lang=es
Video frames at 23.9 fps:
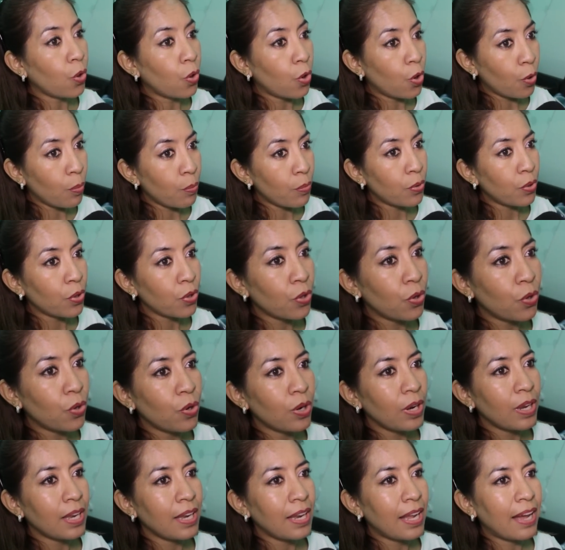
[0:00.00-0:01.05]
cómodo,
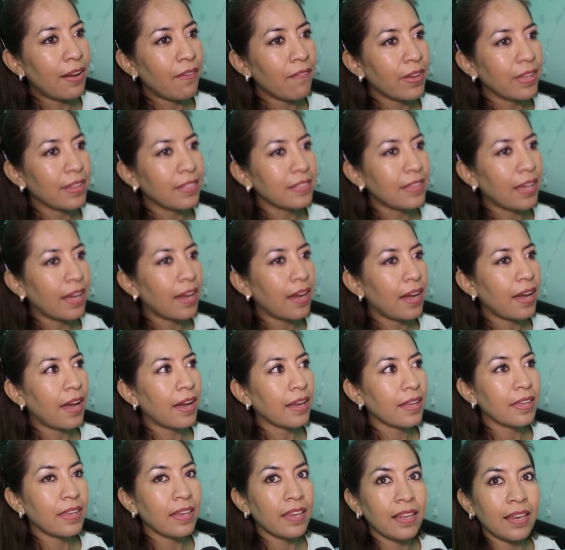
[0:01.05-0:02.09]
la ventaja
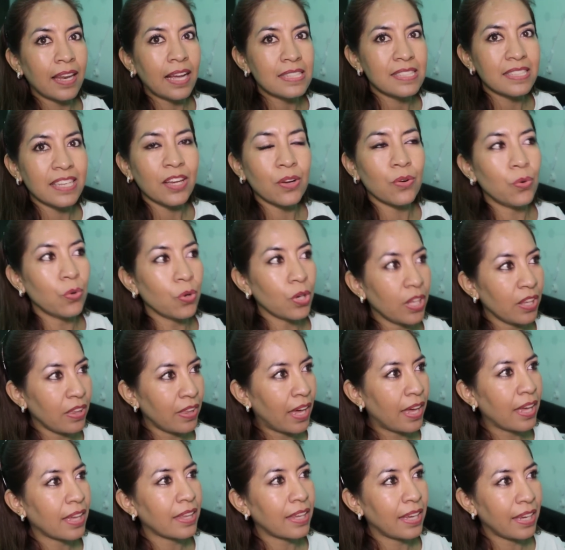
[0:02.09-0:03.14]
aquí, la
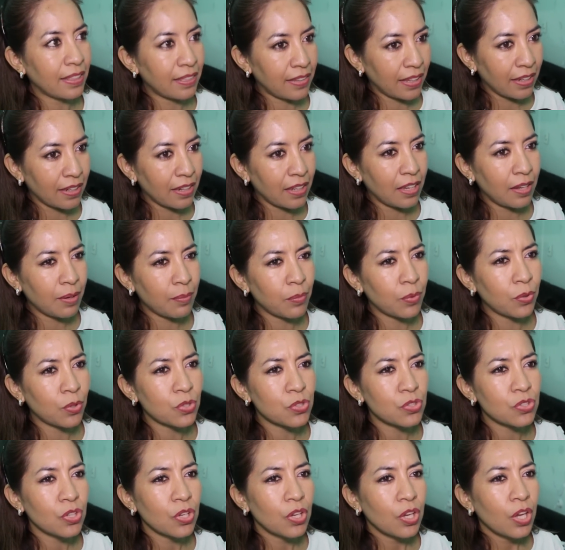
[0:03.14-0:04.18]
seguridad que
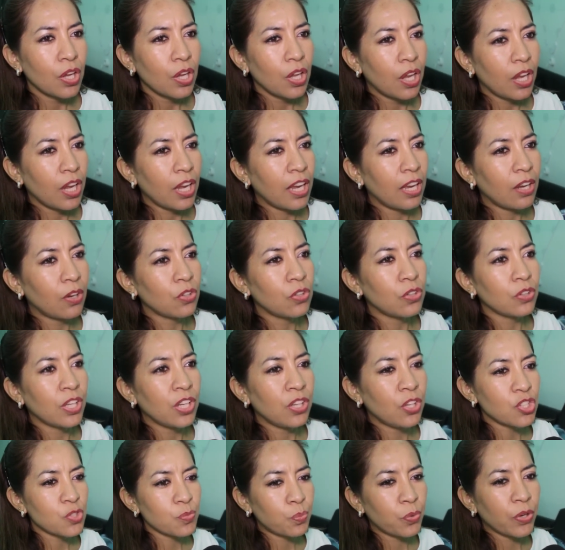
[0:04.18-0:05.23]
tenemos, eh, los
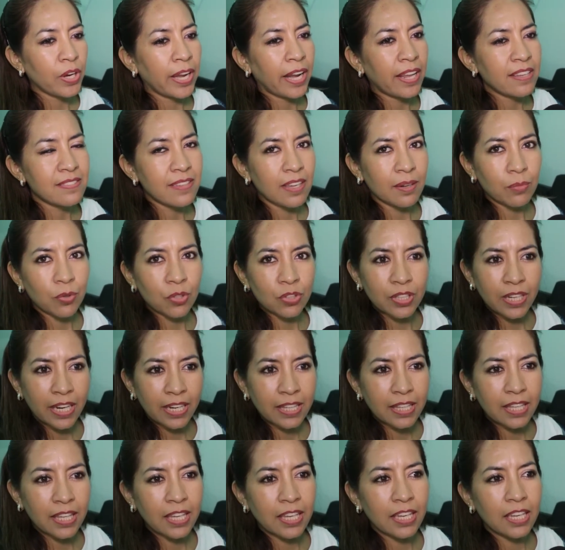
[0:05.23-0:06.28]
niños pueden estar muy
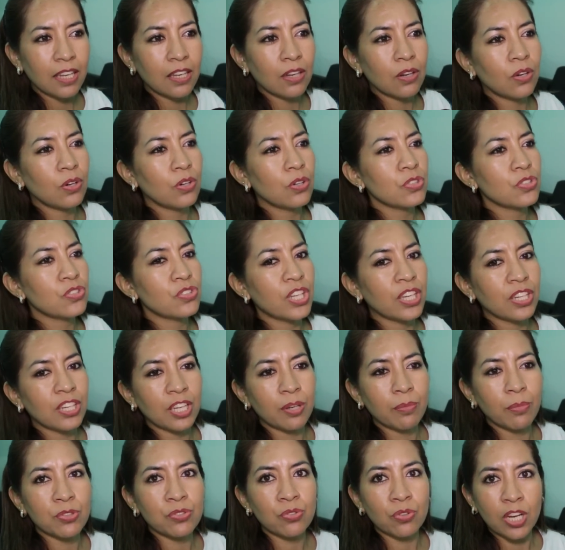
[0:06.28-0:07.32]
tranquilos,
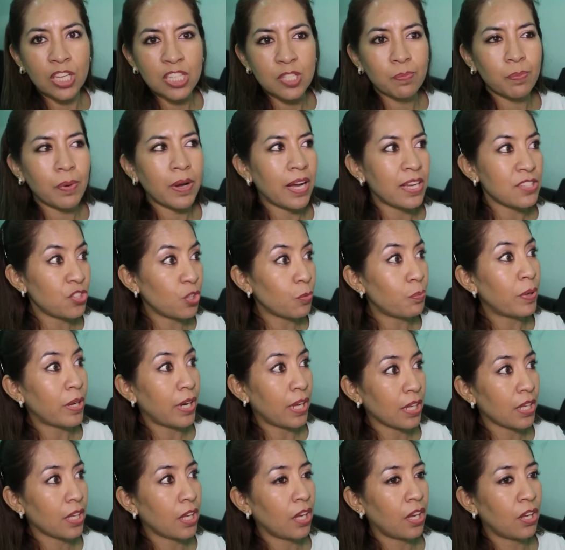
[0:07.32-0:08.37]
tenemos un espacio
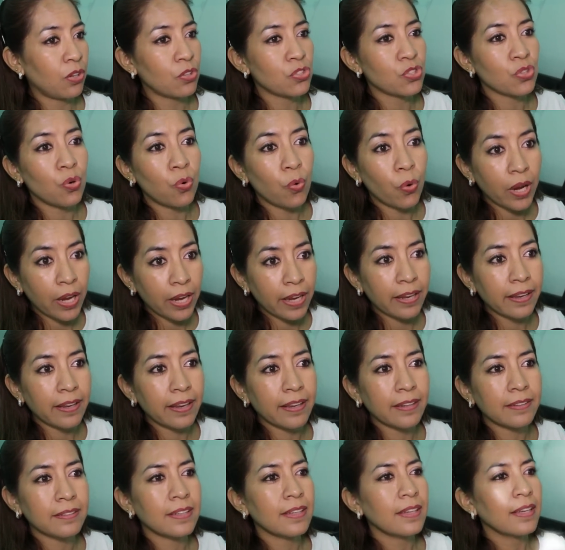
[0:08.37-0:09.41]
para que ellos jueguen.